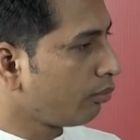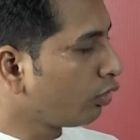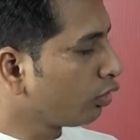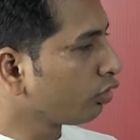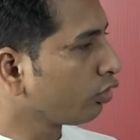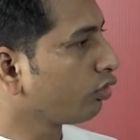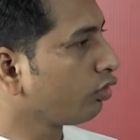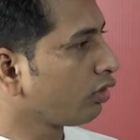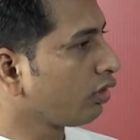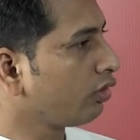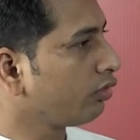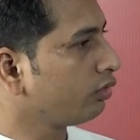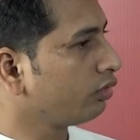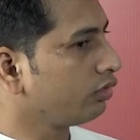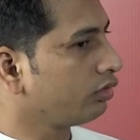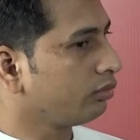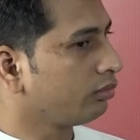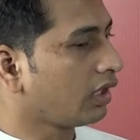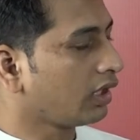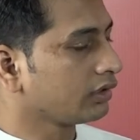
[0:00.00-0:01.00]
বড় করা
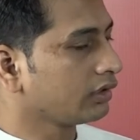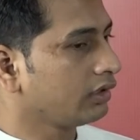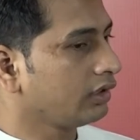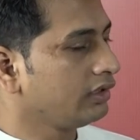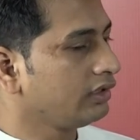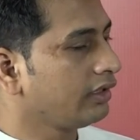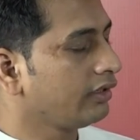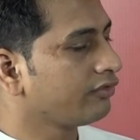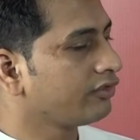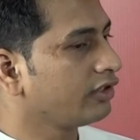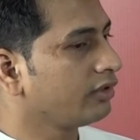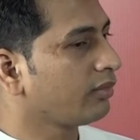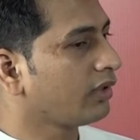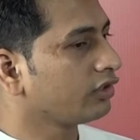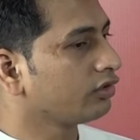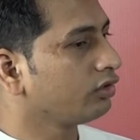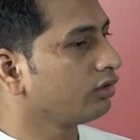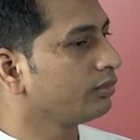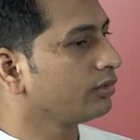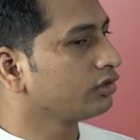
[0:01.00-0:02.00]
হলো বাংলা ইএফটির e
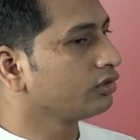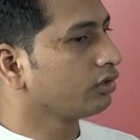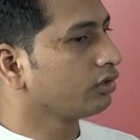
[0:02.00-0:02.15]
মাধ্যমে